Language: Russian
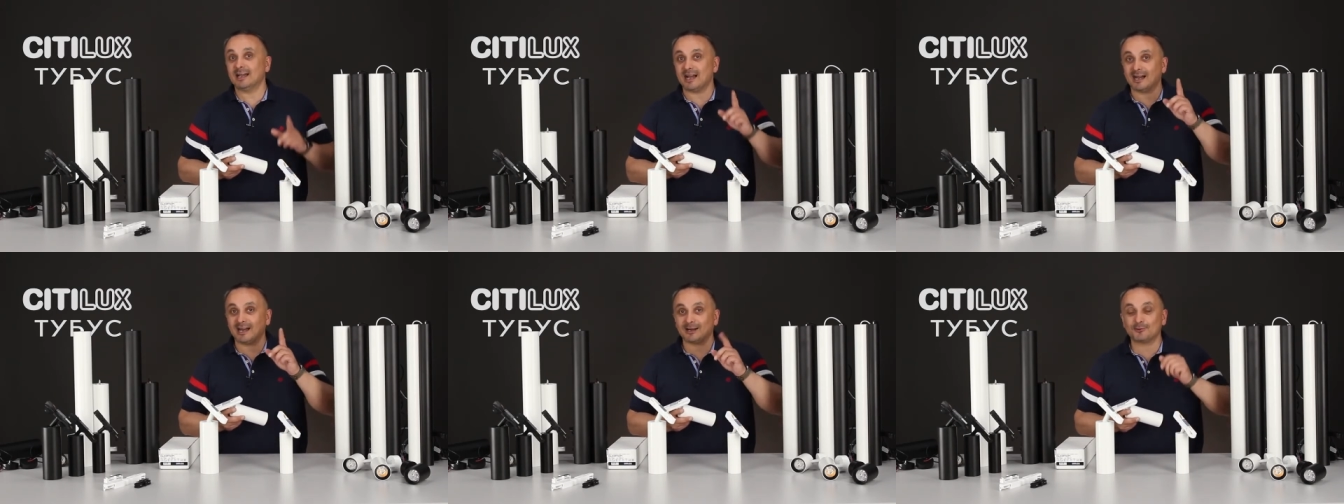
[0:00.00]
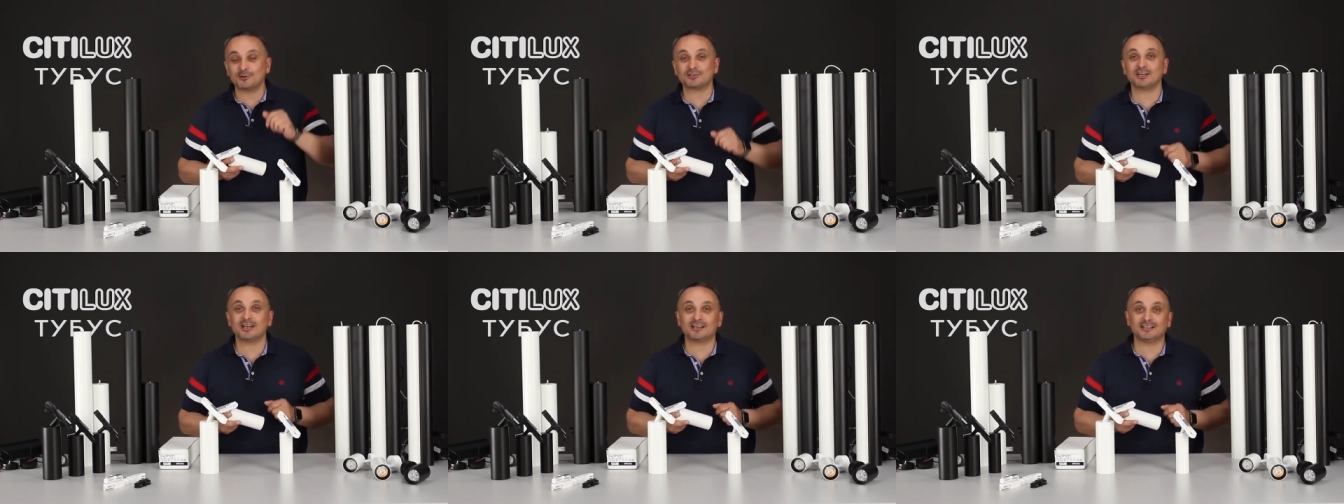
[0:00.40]
а
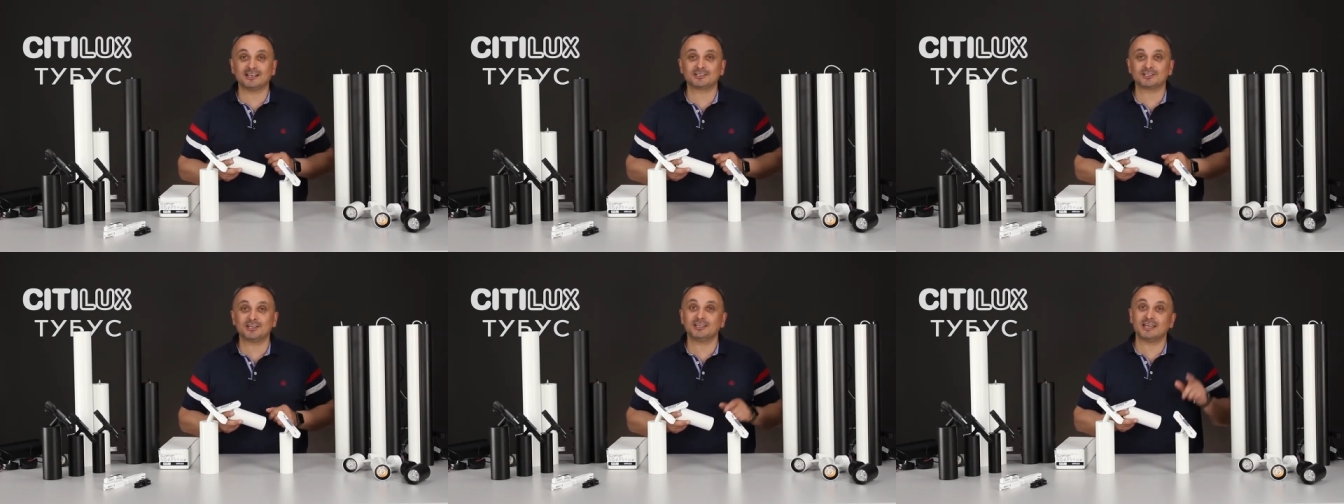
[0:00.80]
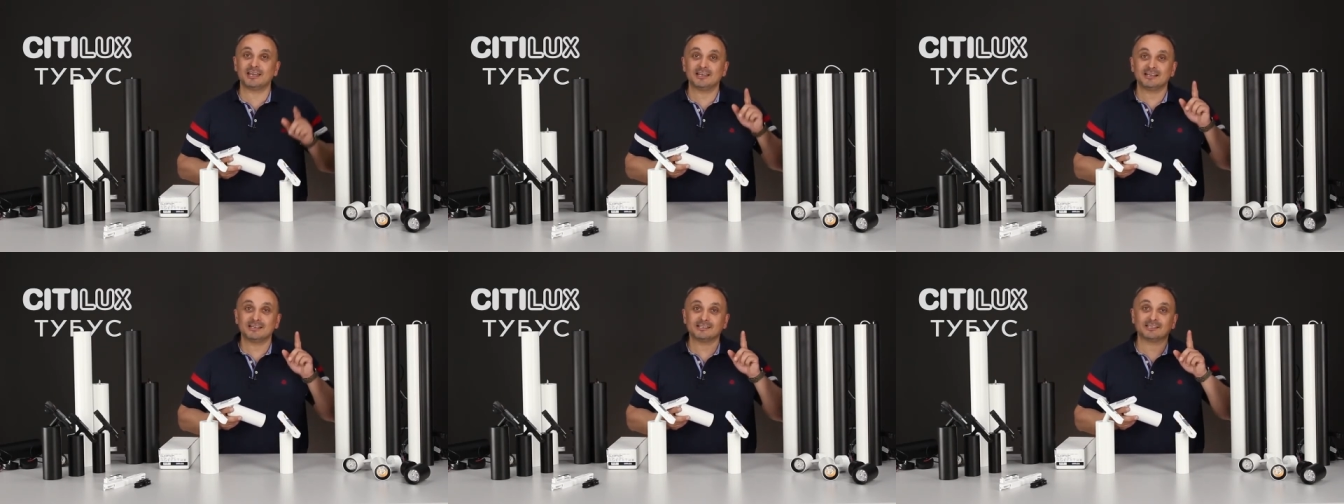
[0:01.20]
хорошее
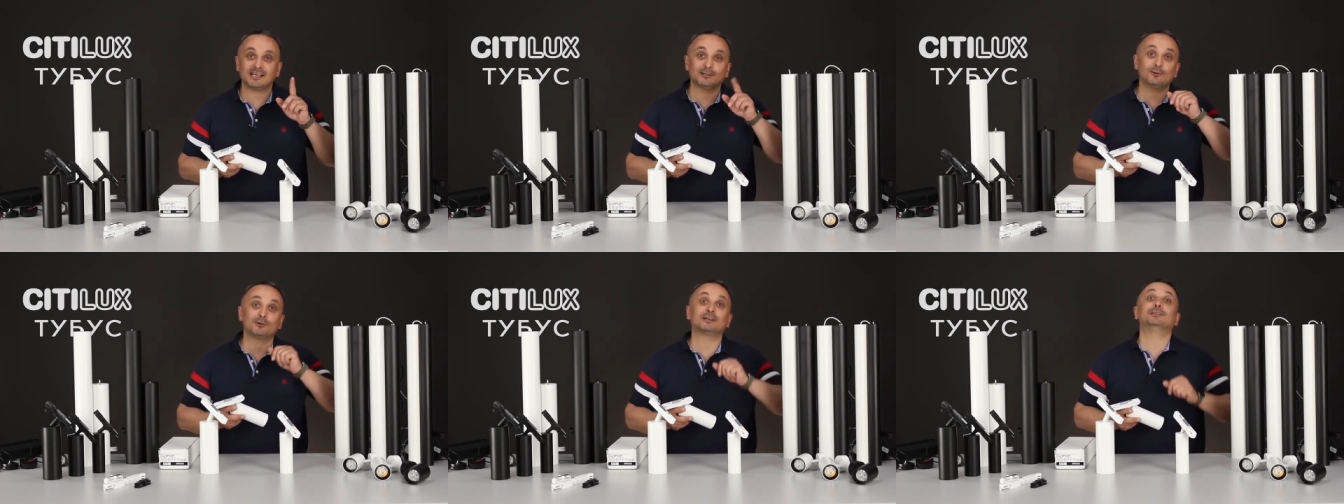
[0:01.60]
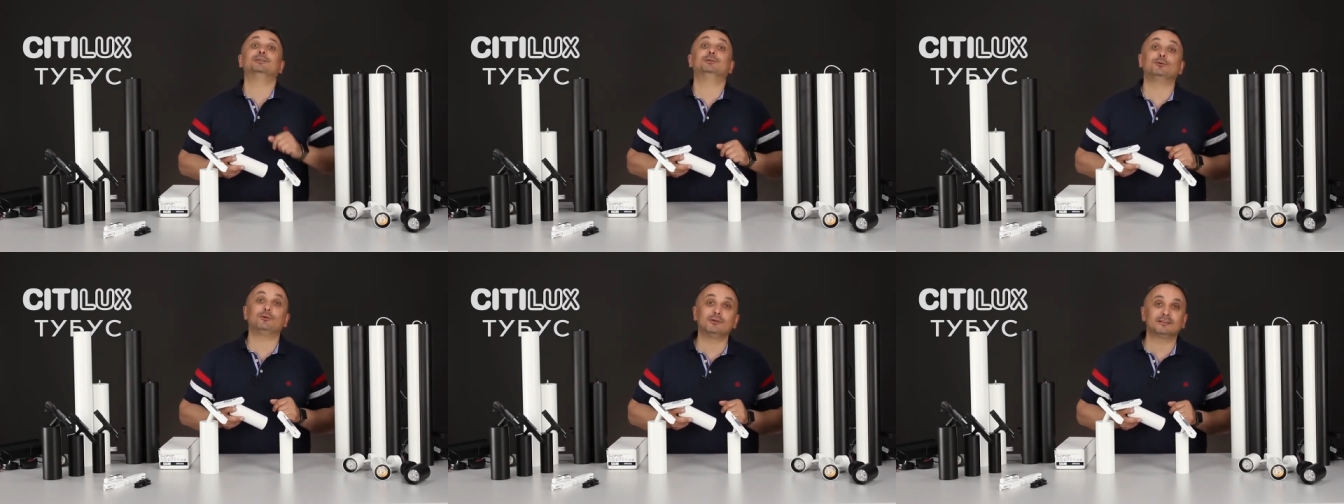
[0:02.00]
охлаждение – залог
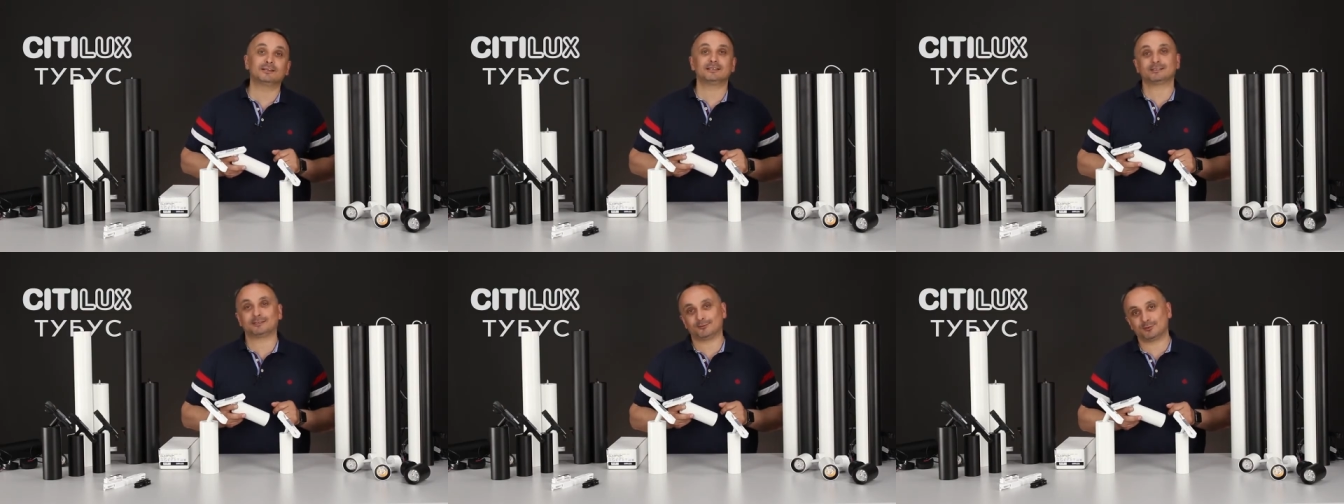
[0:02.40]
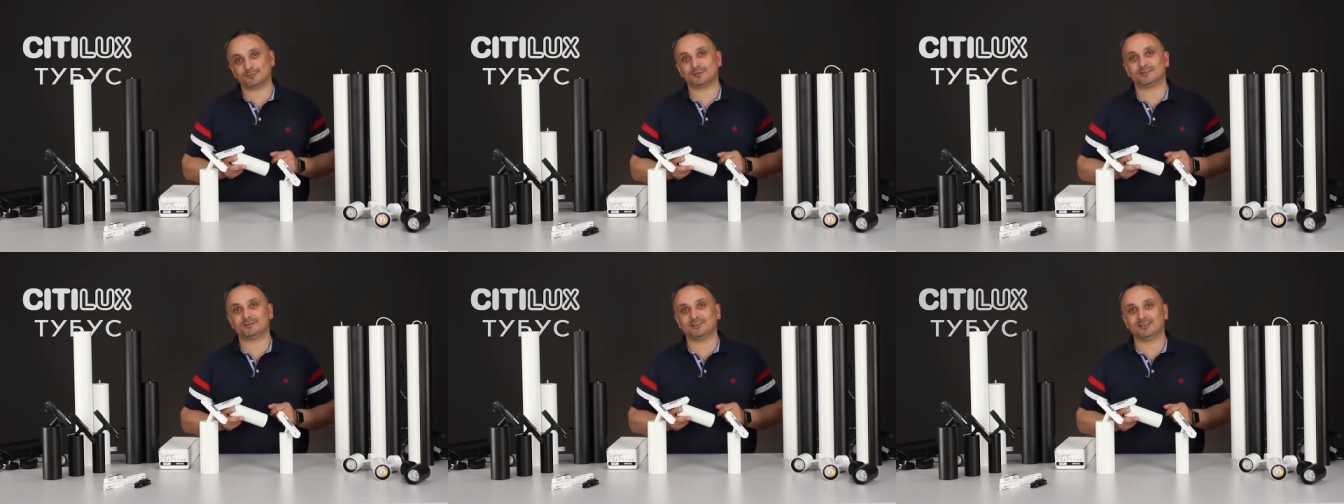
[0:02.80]
долгой
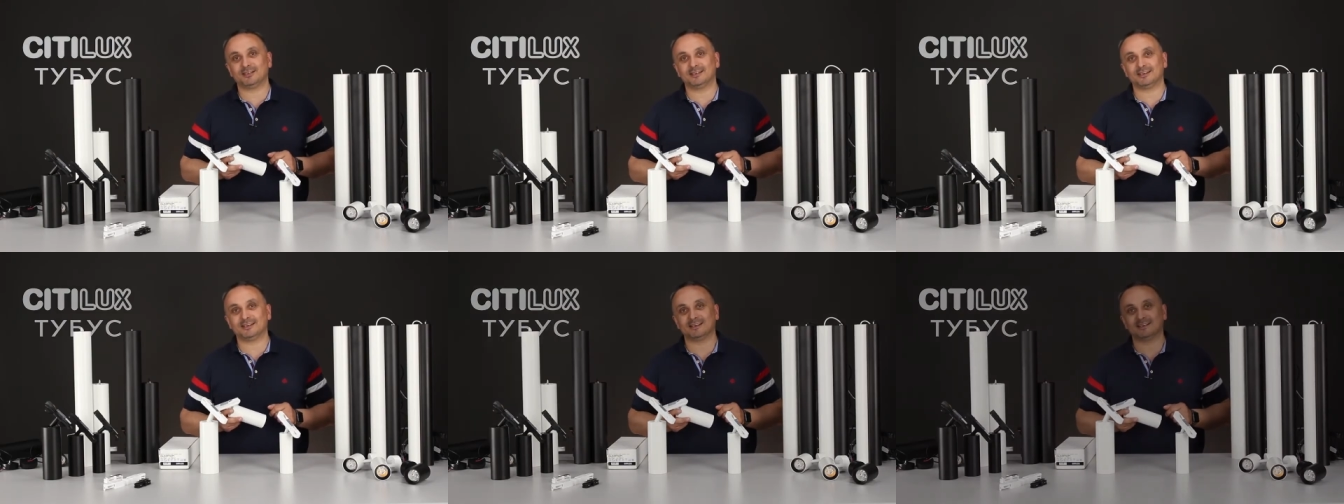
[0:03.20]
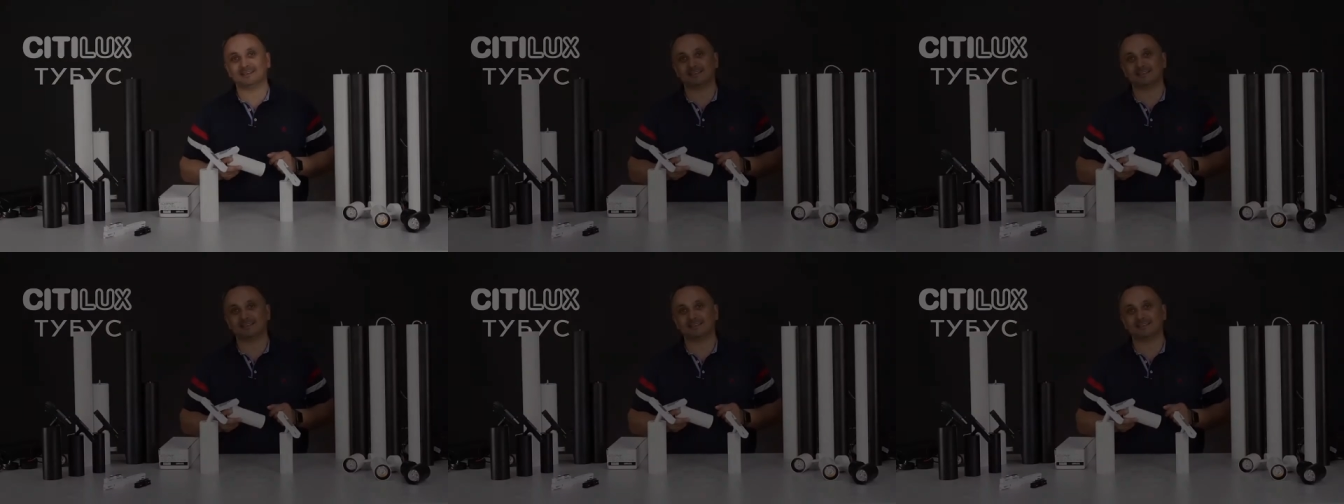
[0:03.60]
службы светильника.